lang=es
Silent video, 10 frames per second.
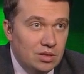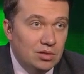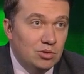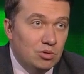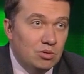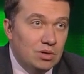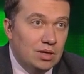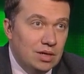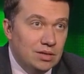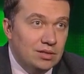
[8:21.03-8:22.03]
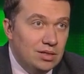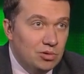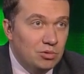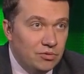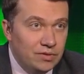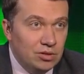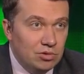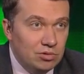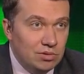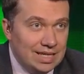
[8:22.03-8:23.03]
no han tenido el
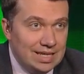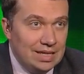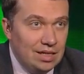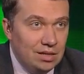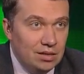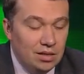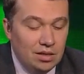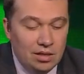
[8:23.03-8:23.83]
efecto que querían.